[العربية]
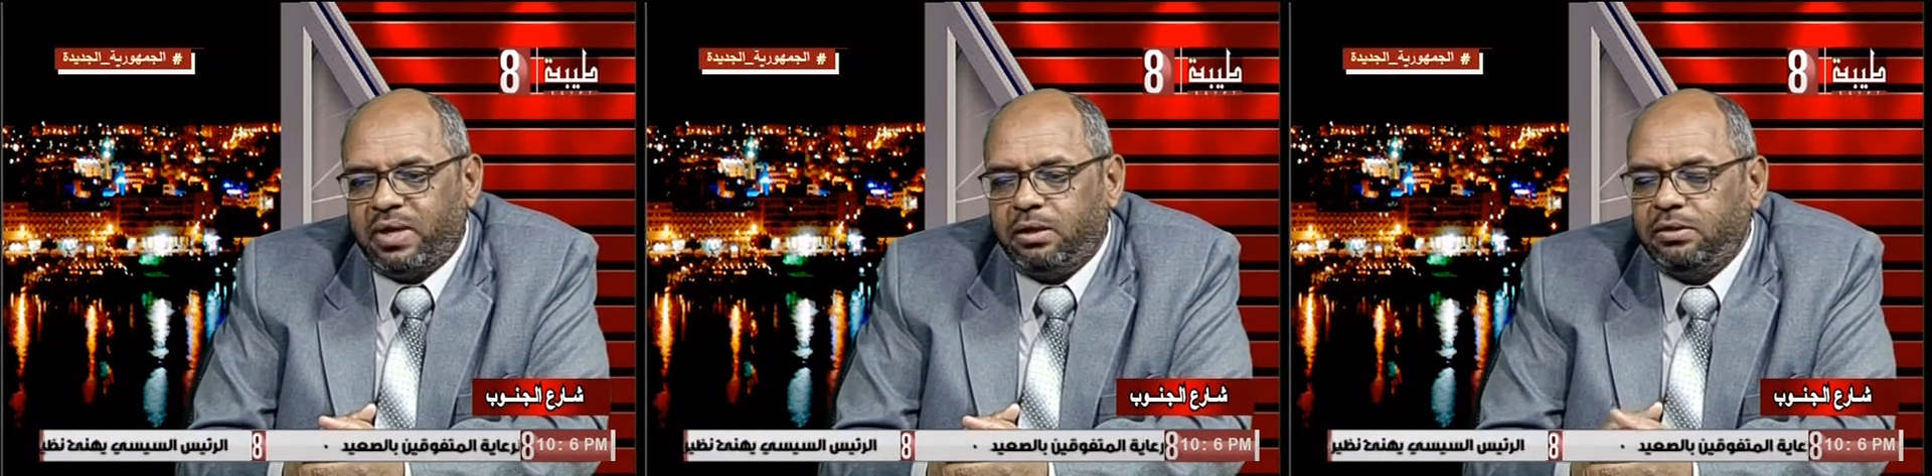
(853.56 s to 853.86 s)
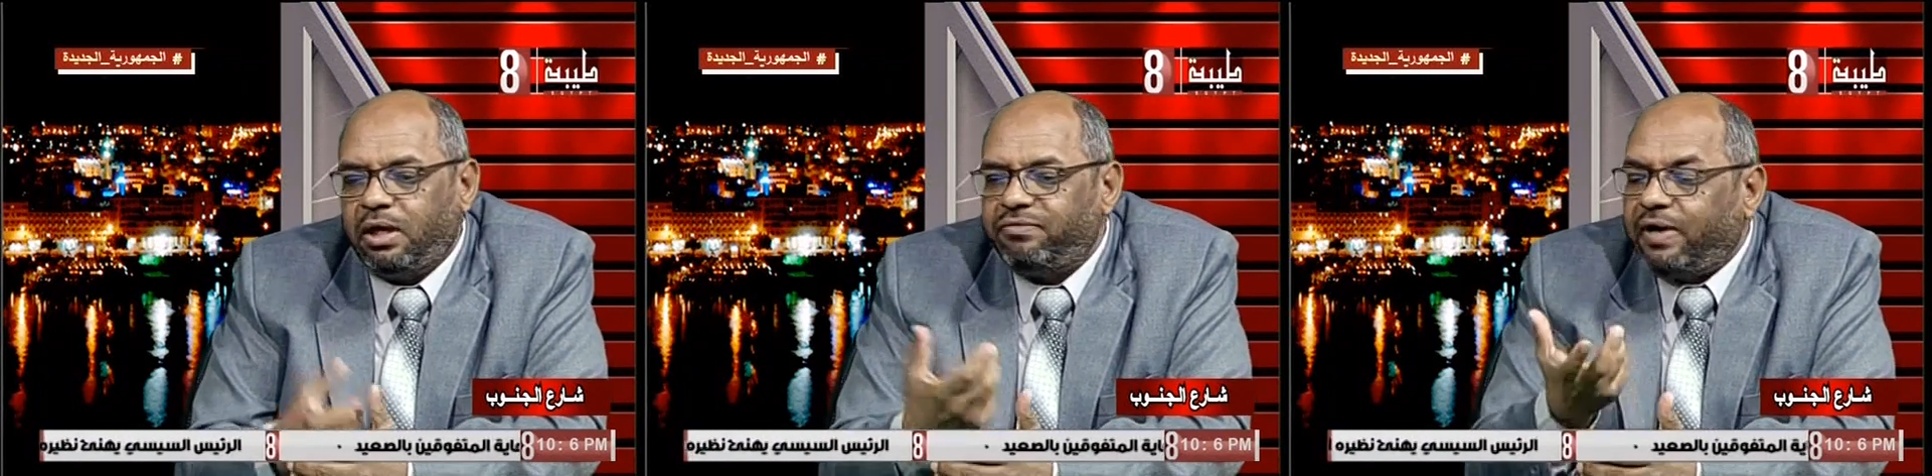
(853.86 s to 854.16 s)

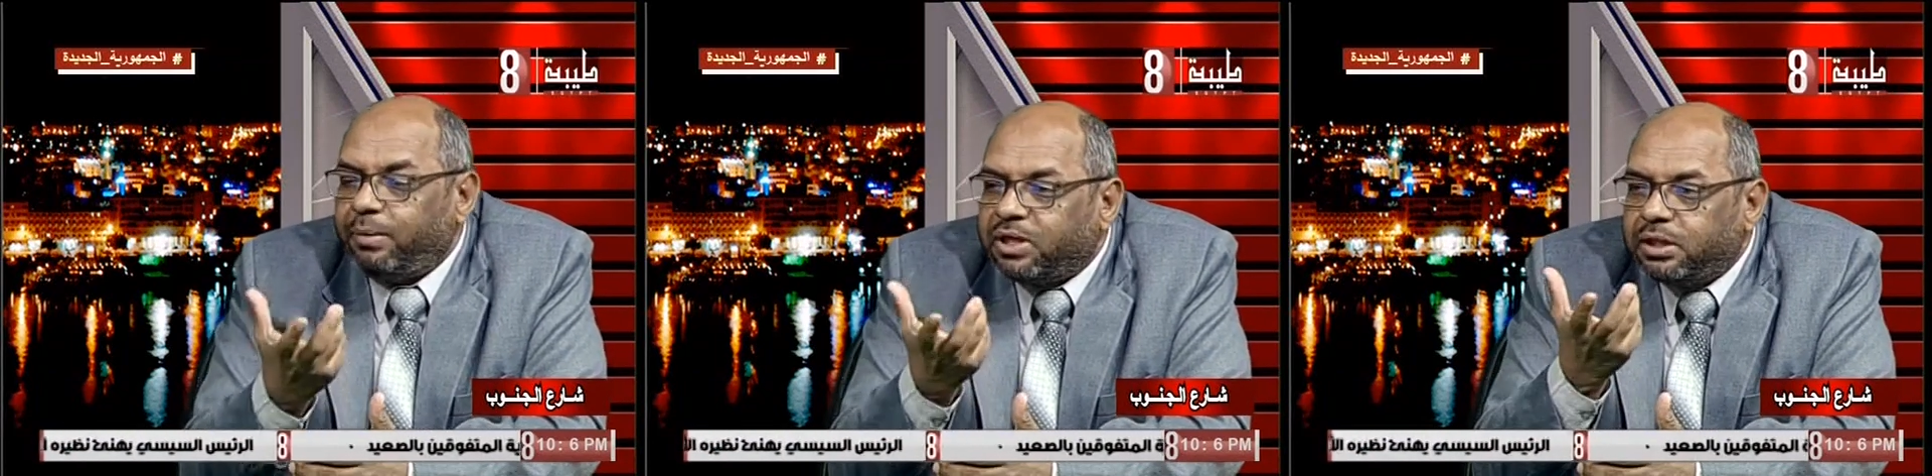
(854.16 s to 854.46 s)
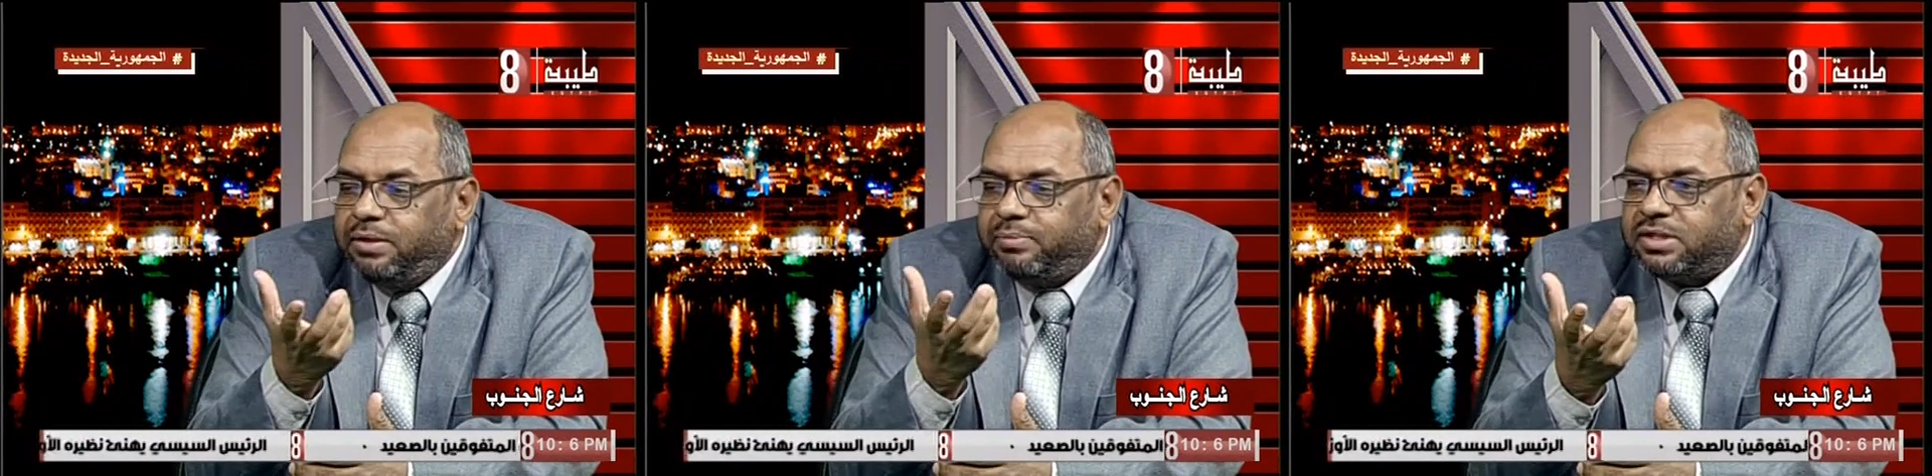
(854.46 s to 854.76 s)
يرفع من
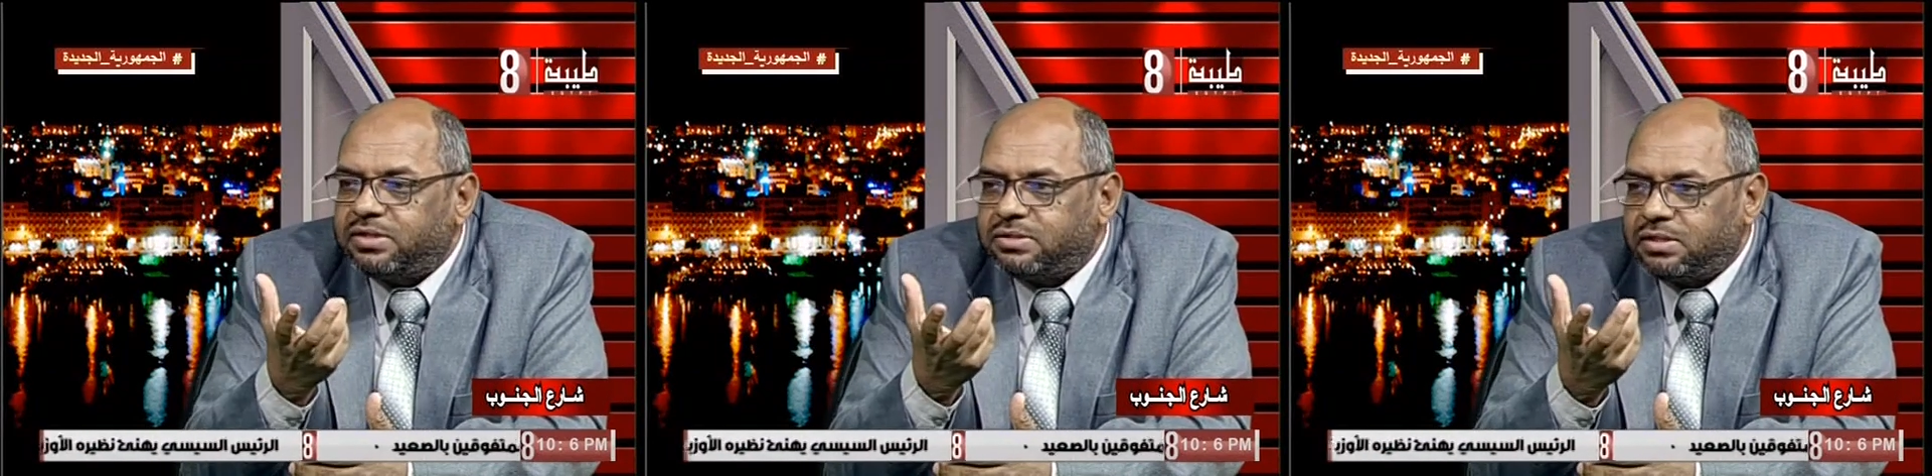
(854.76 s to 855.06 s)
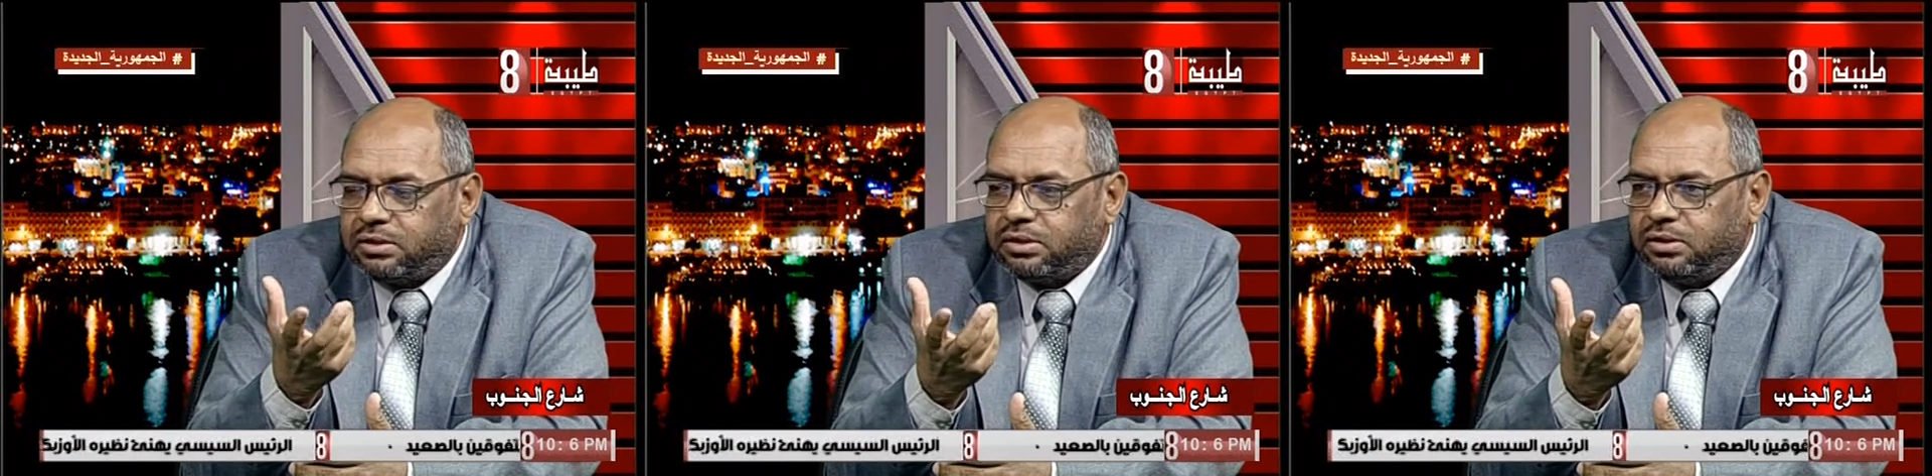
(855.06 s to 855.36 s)
قيمة
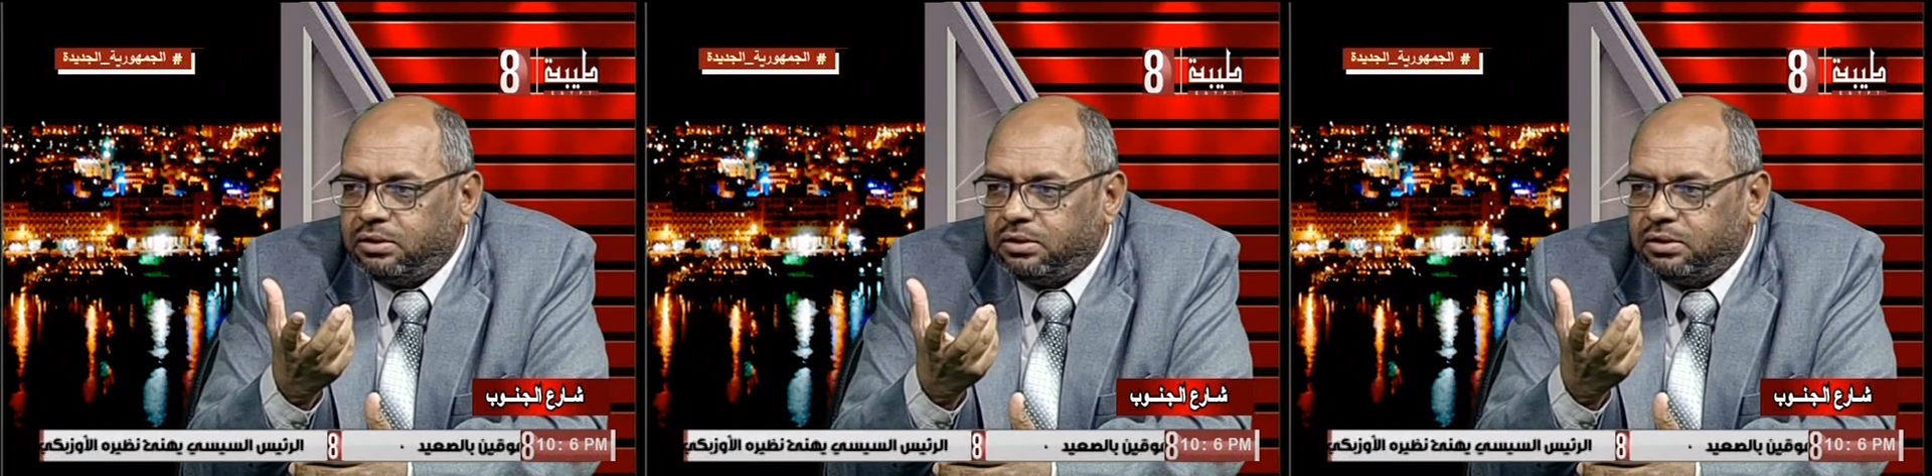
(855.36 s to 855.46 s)
الصدق